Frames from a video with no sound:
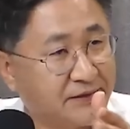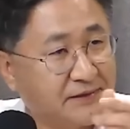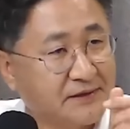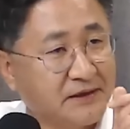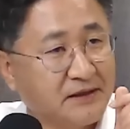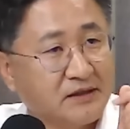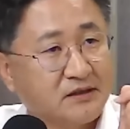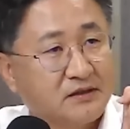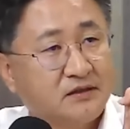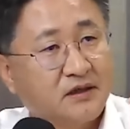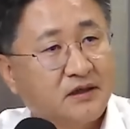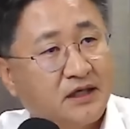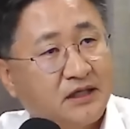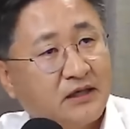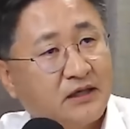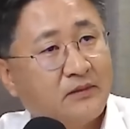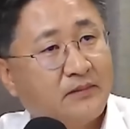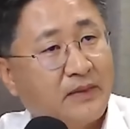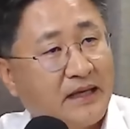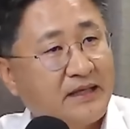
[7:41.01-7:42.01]
네, 네. 그렇게
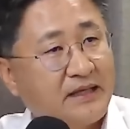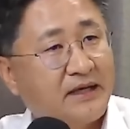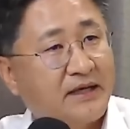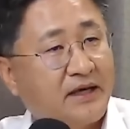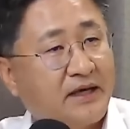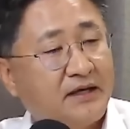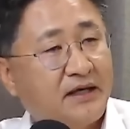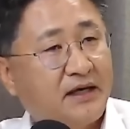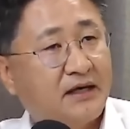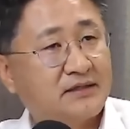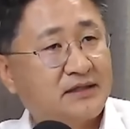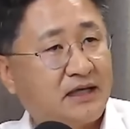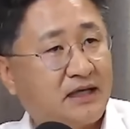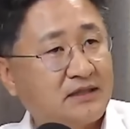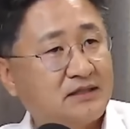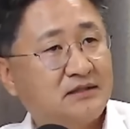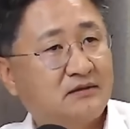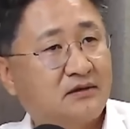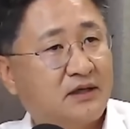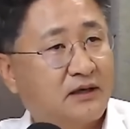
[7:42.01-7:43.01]
되면 만약에 이게
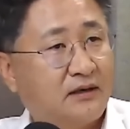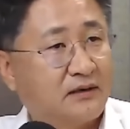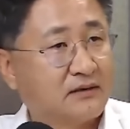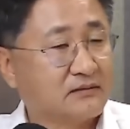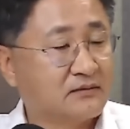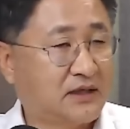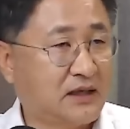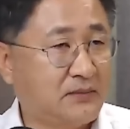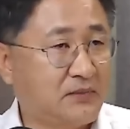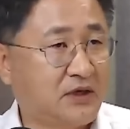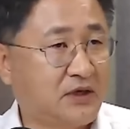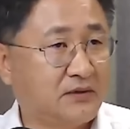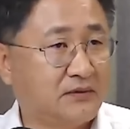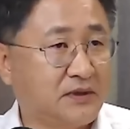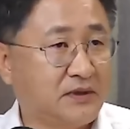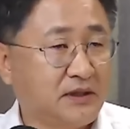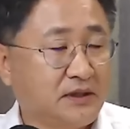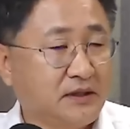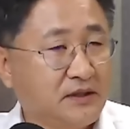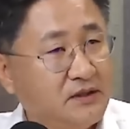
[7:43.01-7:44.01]
사실관계 되면
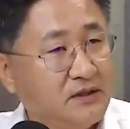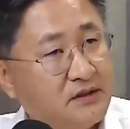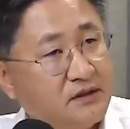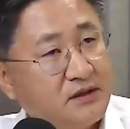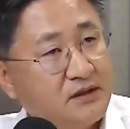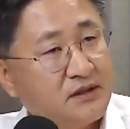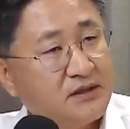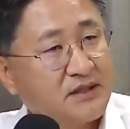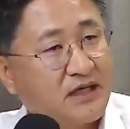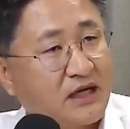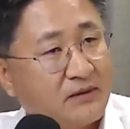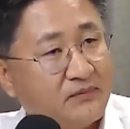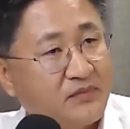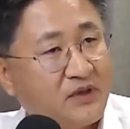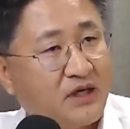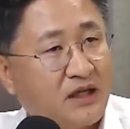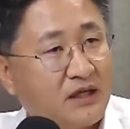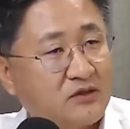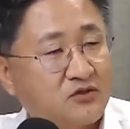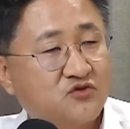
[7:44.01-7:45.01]
이
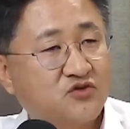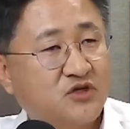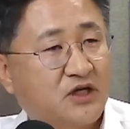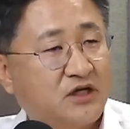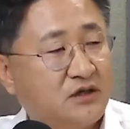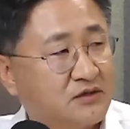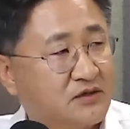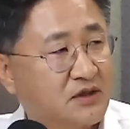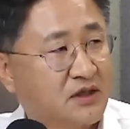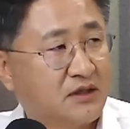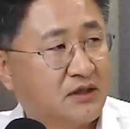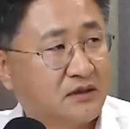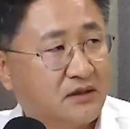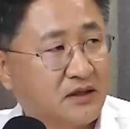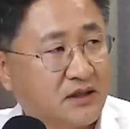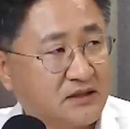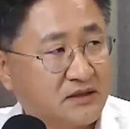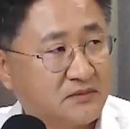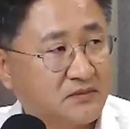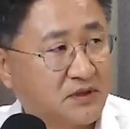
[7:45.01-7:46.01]
사람들에 대한 수사는 어떻게 될 것
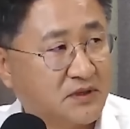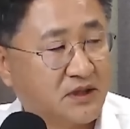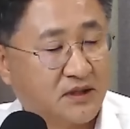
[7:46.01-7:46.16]
같습니까?